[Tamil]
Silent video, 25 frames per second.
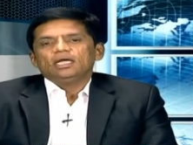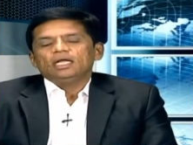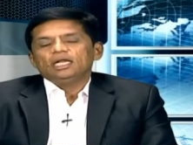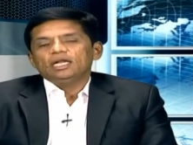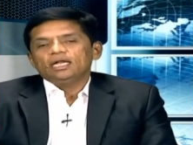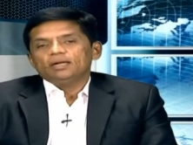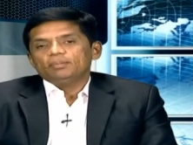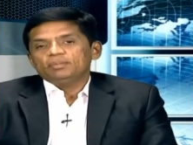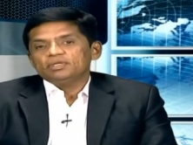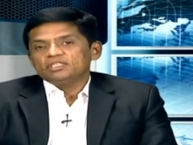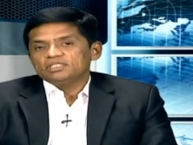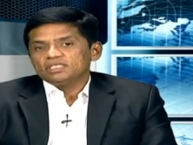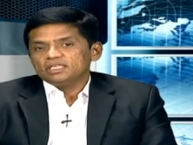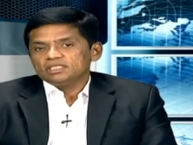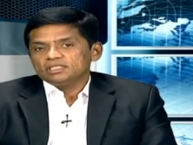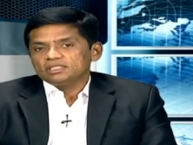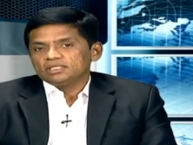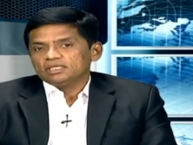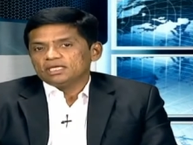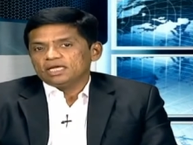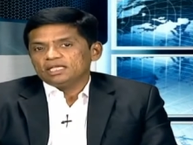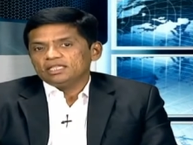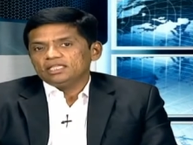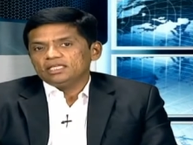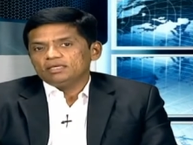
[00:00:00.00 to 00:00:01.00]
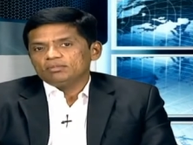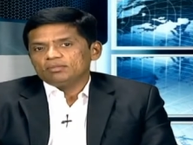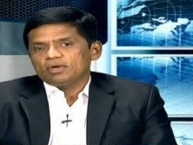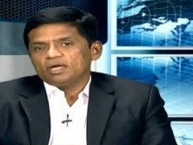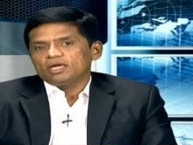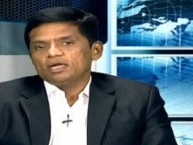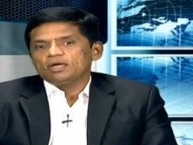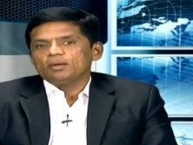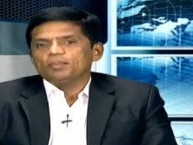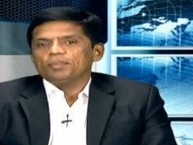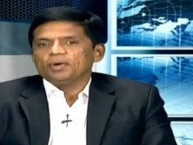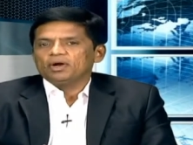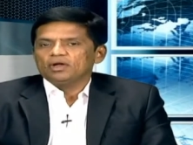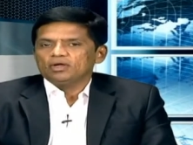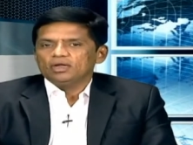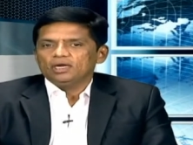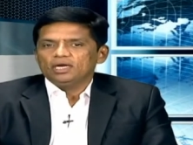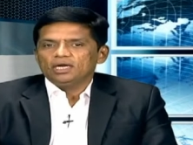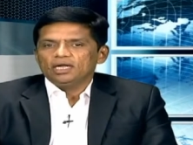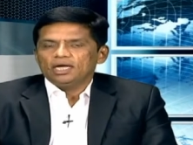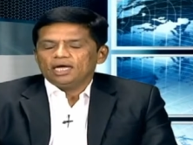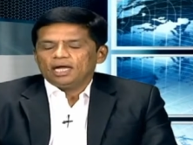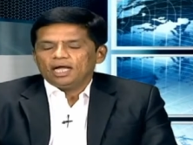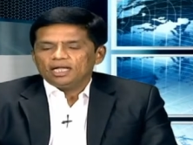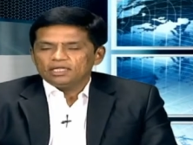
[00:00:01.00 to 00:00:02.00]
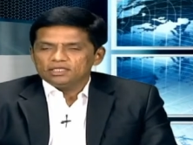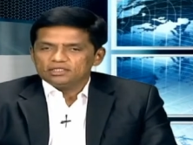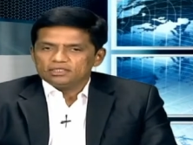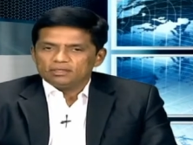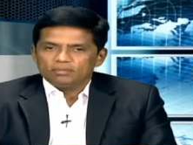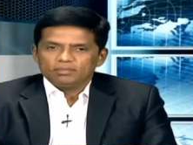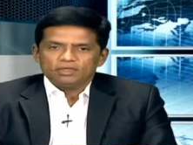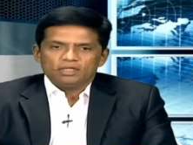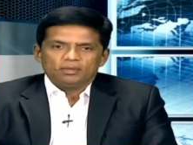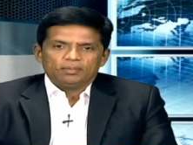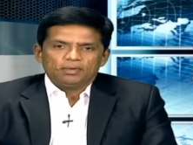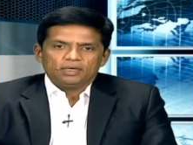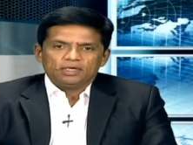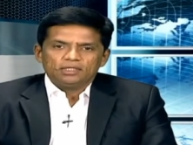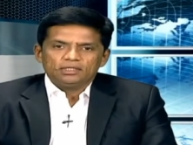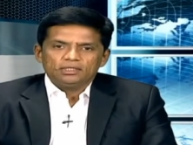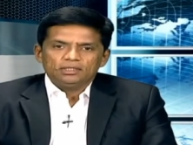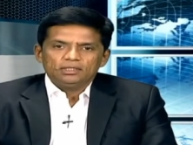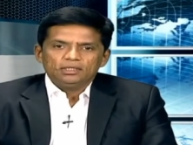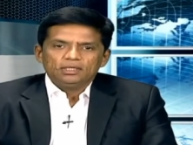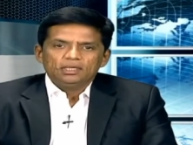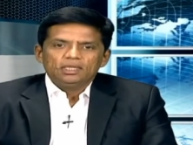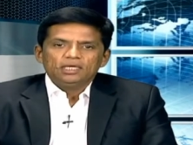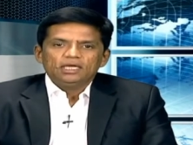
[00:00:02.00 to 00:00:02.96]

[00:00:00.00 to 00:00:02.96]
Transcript: இல்லை பிஸ்னஸ் அதிகமாக இருக்குது பணம் இல்லை அது சம்மந்தப்பட்டது